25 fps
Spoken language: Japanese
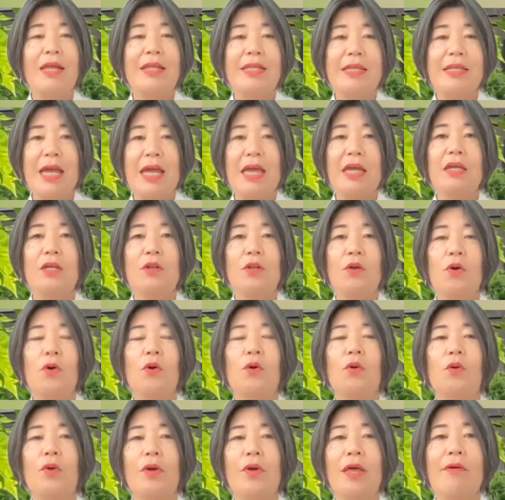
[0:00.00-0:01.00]
音
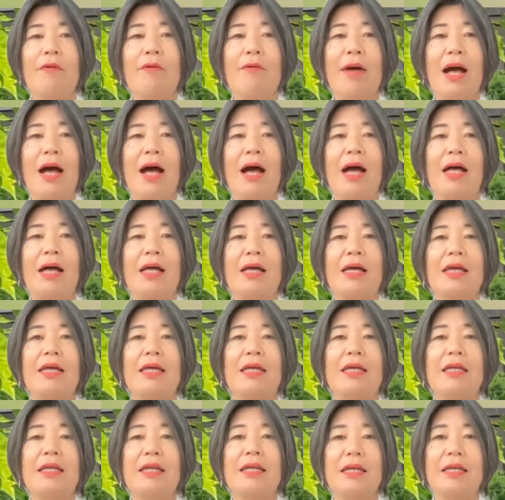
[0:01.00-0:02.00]
色。これは
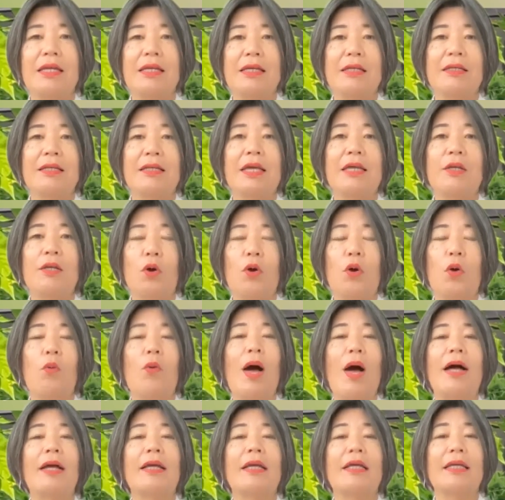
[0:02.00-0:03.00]
えー、音色
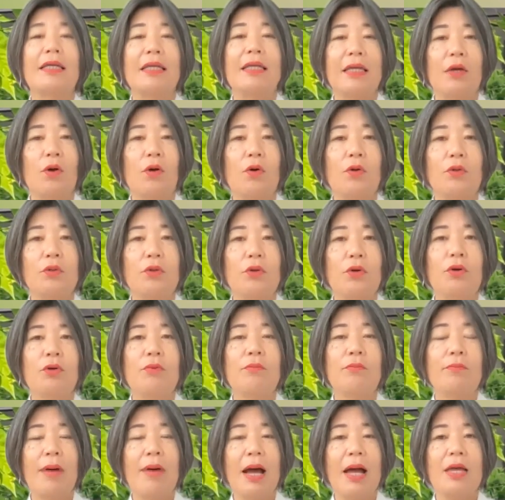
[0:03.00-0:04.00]
は基本
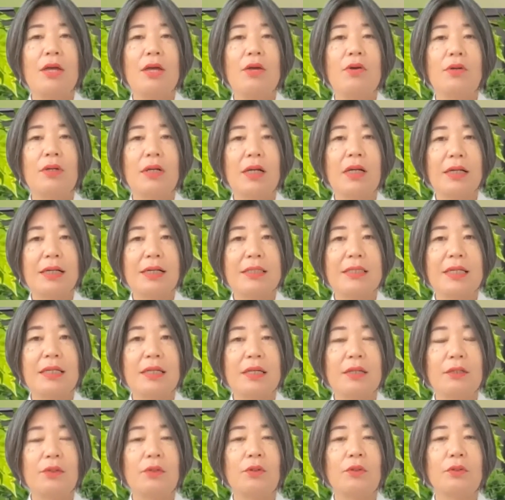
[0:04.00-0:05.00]
の倍音が重
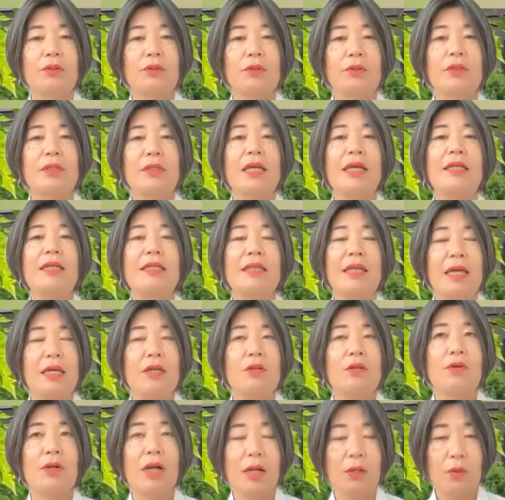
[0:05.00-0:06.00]
なることで音
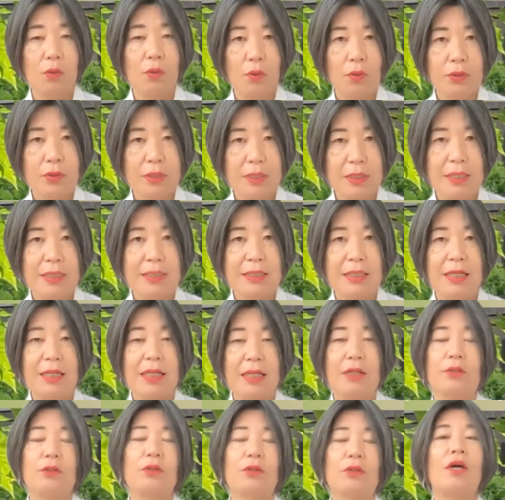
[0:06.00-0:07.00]
色が構成さ
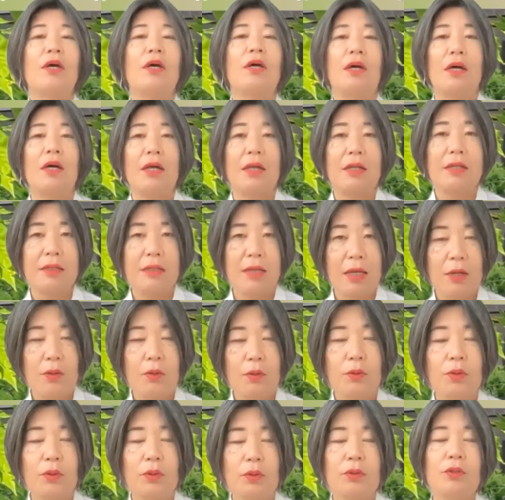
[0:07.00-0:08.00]
れる。音
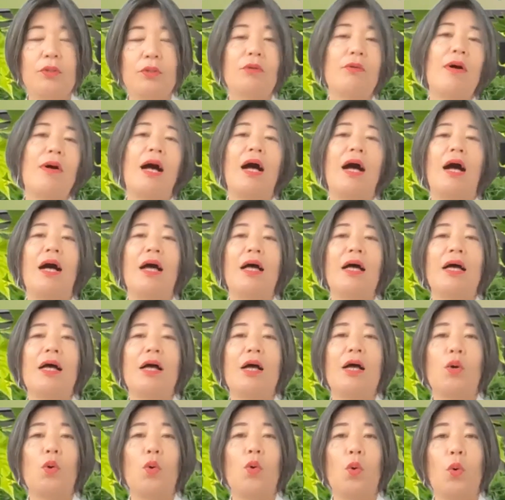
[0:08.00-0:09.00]
色というのは、
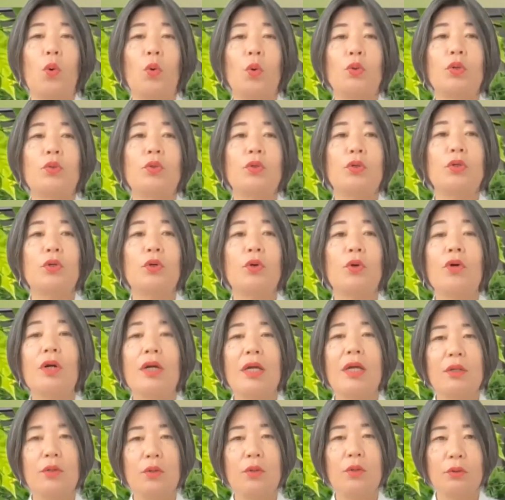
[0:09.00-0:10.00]
こう音の
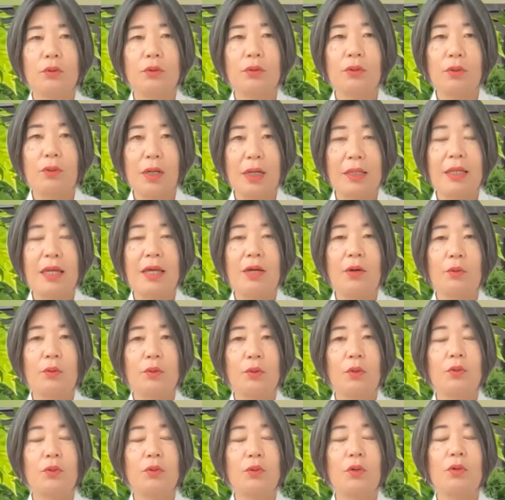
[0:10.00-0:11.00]
表現力というかね、
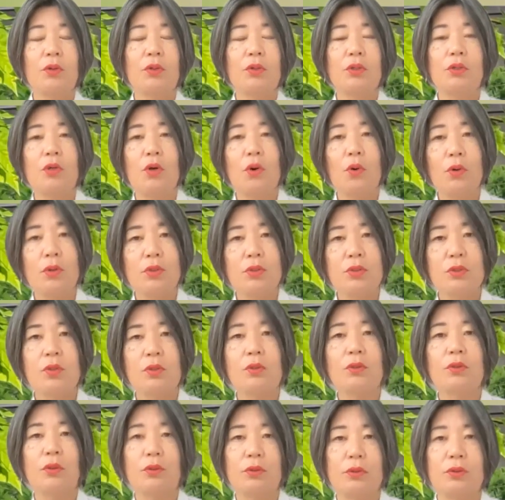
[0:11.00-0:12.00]
音の表
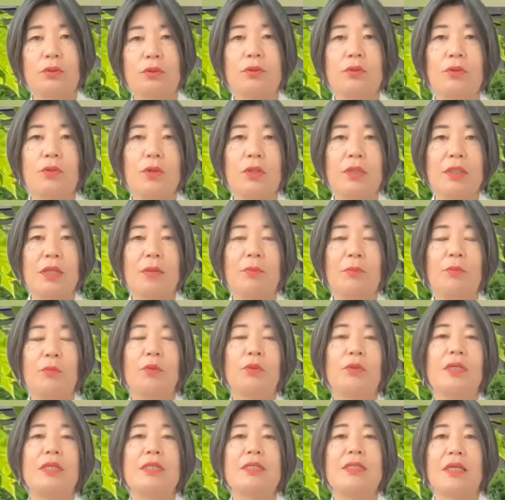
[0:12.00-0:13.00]
情という、そういったも
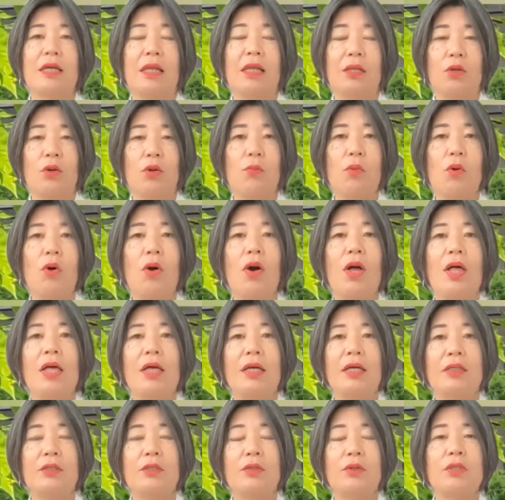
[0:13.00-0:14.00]
のですけれども、
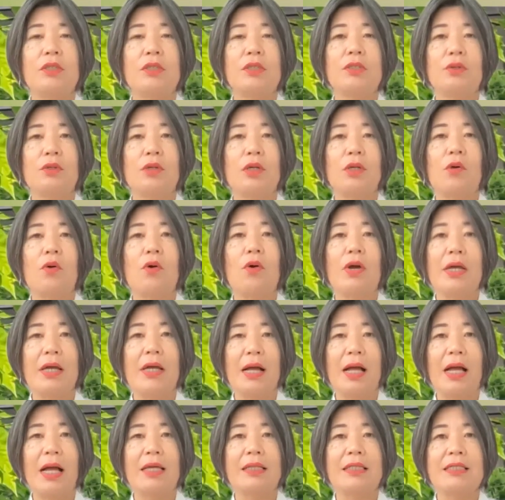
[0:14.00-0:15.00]
一人一人声
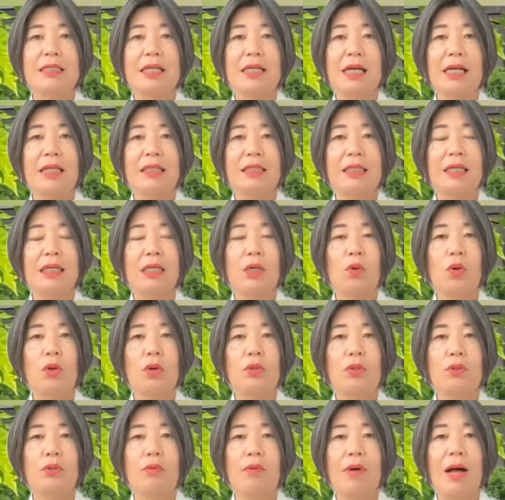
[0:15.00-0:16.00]
が違って聞こえ
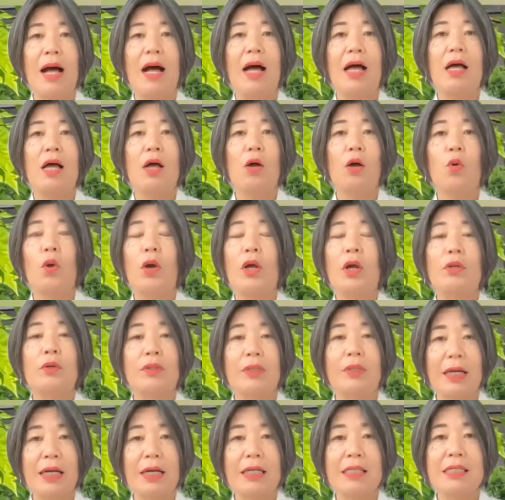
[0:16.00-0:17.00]
るのは、声の
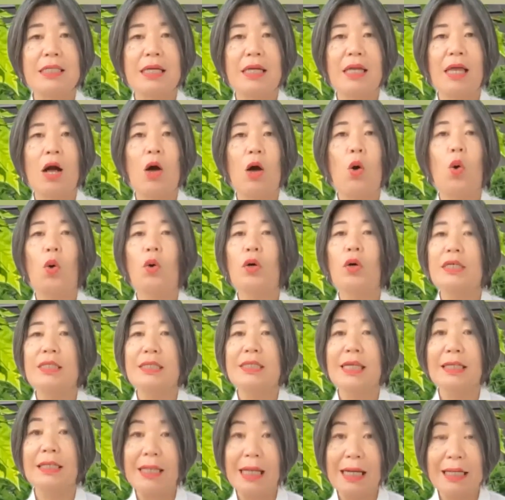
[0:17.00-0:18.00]
高さや大き
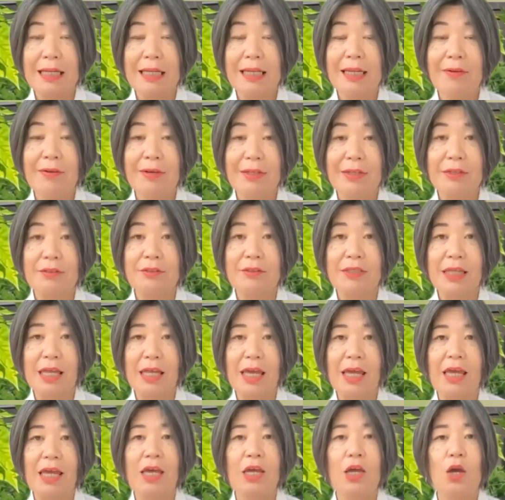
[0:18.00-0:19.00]
さだけではなく
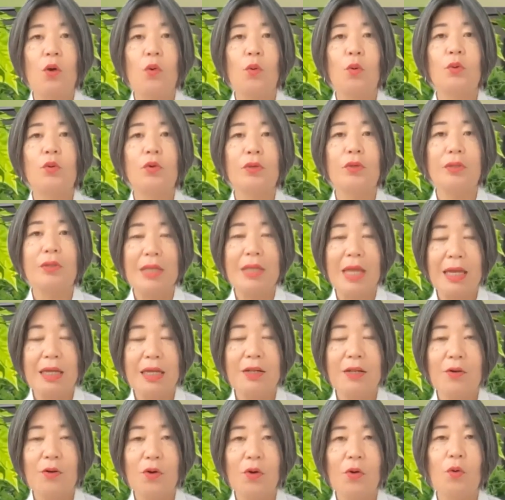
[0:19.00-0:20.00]
て、この音
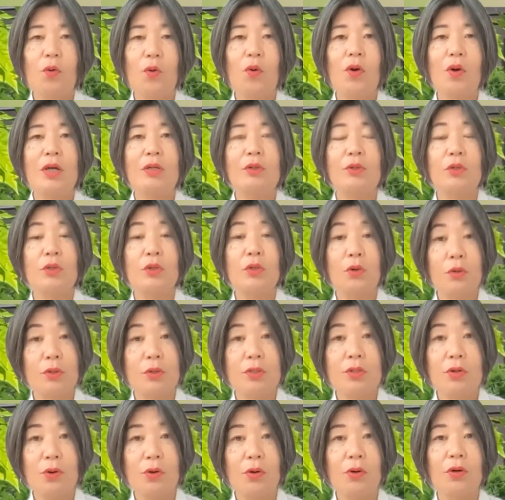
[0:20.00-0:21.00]
色、声の表
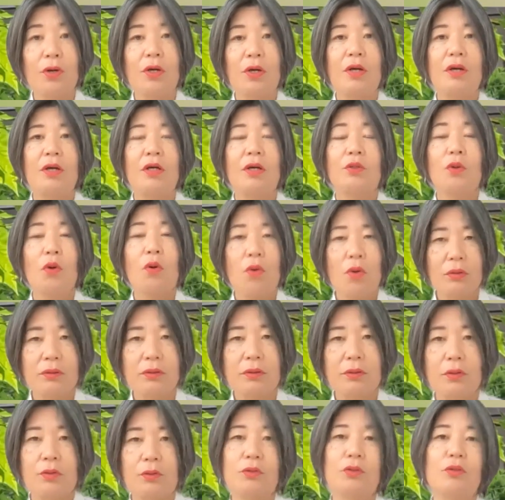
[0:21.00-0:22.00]
情、
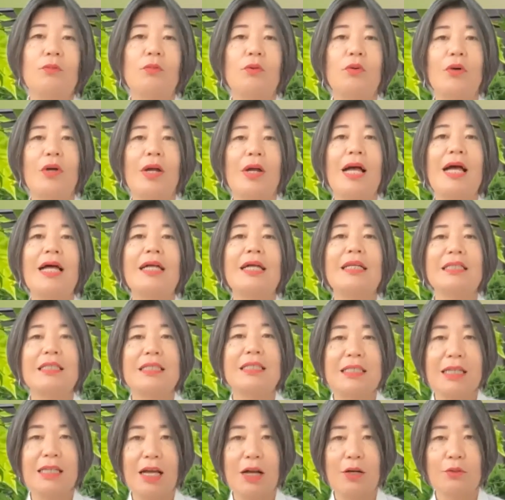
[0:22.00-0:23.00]
トーンというものが
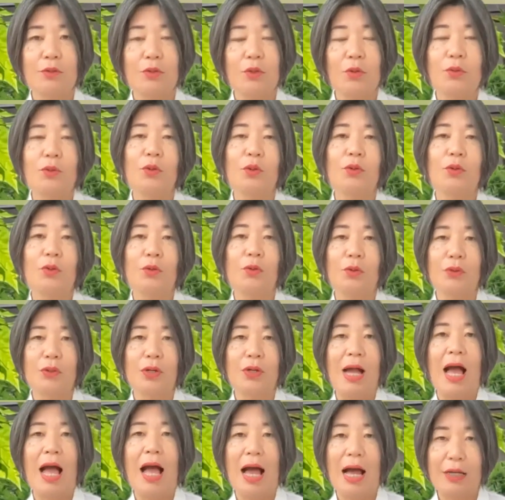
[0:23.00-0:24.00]
違うよということ
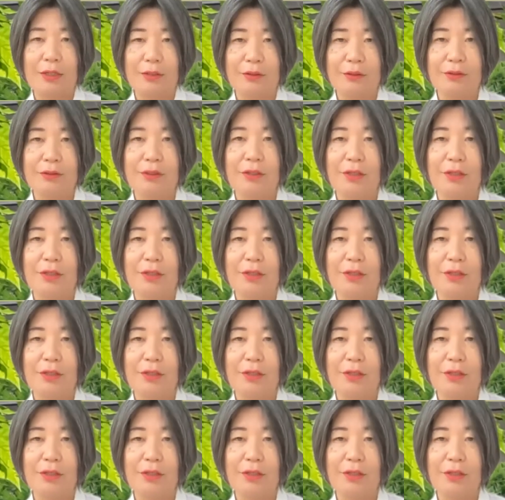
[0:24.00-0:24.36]
がある。